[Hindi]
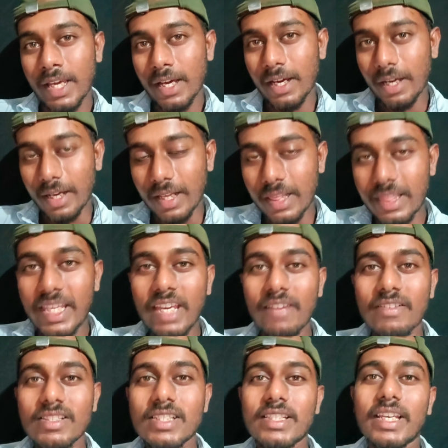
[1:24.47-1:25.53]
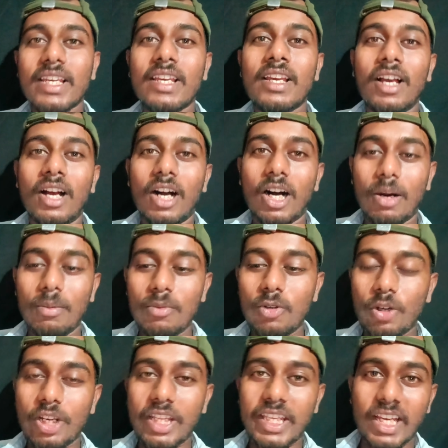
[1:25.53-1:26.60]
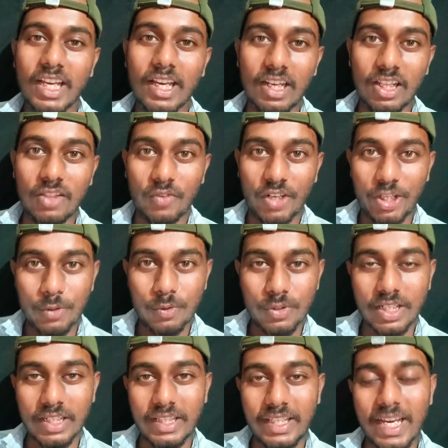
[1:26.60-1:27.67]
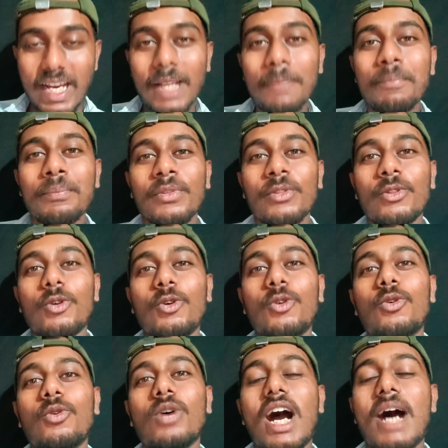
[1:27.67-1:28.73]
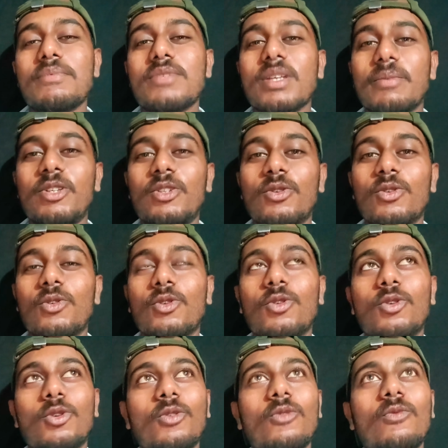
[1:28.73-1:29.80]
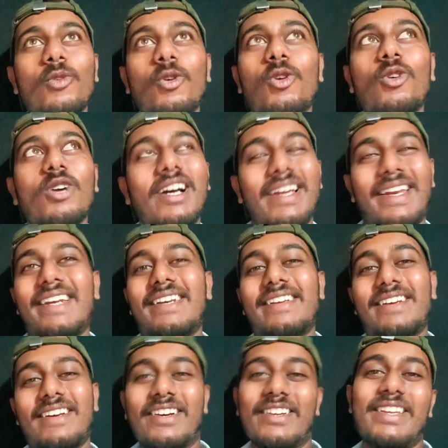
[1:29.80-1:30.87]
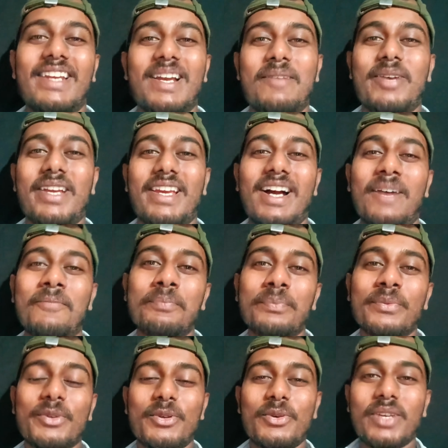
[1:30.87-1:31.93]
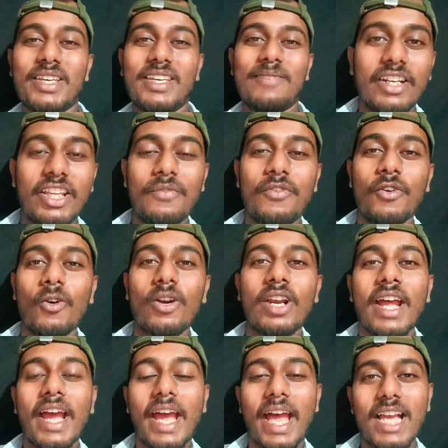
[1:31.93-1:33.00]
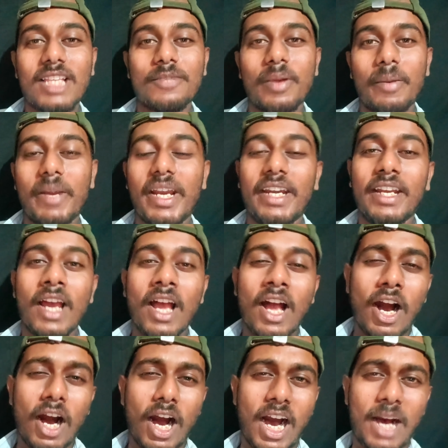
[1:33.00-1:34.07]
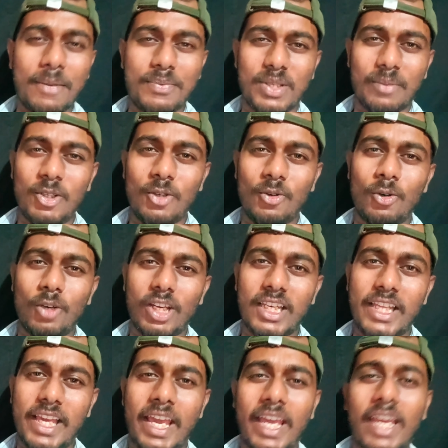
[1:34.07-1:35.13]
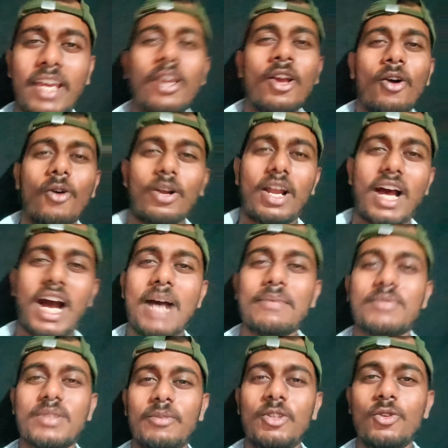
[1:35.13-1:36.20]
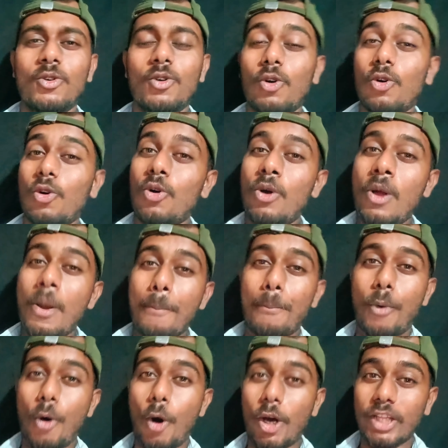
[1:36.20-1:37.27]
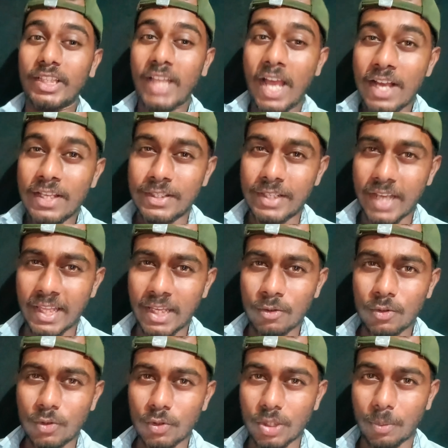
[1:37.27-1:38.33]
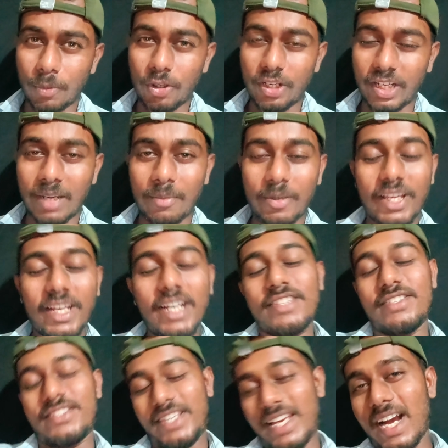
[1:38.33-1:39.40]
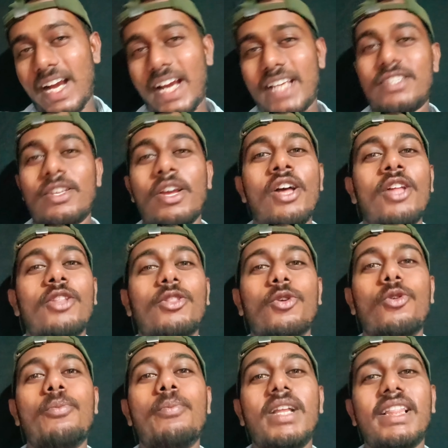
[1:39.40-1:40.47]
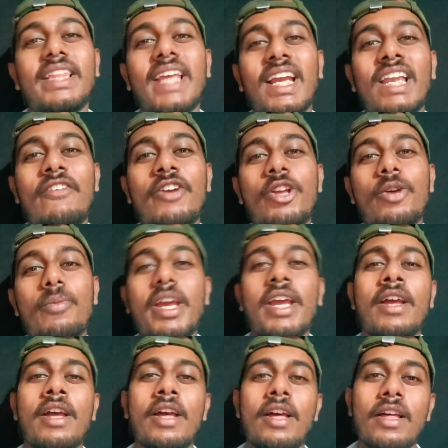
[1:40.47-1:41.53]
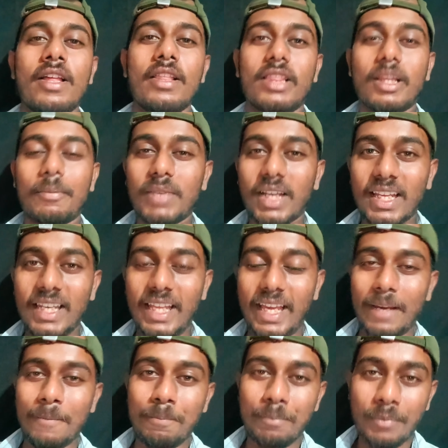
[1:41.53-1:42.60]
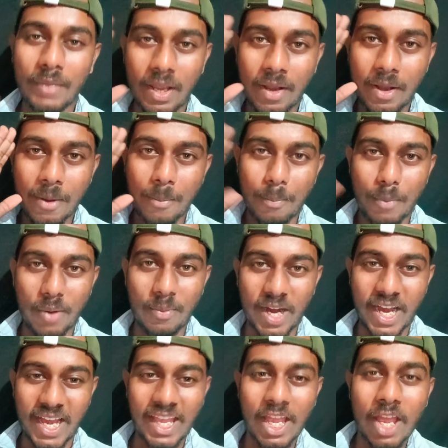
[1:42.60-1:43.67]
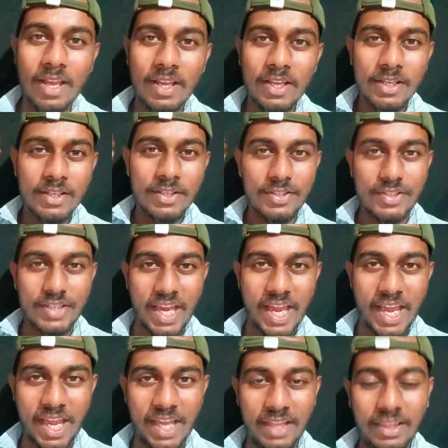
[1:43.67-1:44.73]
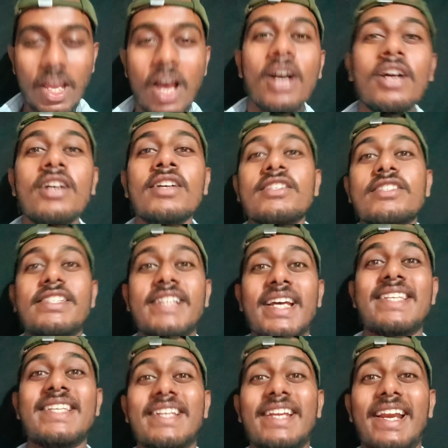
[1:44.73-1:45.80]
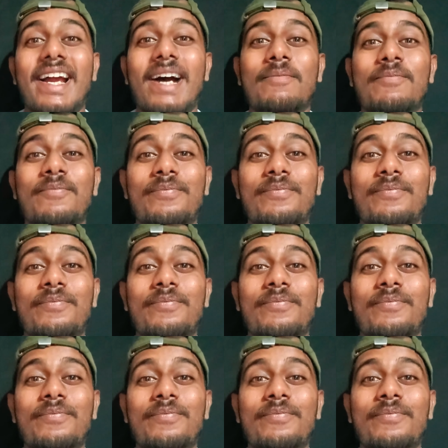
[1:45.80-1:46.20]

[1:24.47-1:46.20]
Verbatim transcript: गलती की वजह से हम लोगों ने ये गलत वर्ड यूज़ कर दिया है तो आप सभी लोगों को वो करेक्ट कर देना पड़ेगा क्योंकि बिफोर फोर एक्सपेरिमेंट आप सभी लोगों के लिए है और आप सभी लोगों को बहुत ज़्यादा उसको सपोर्ट करना पड़ेगा जी हाँ गाइस तो मिलते हैं अगले वीडियो में तब तक के लिए बाय बाय जय हिंद जय श्री राम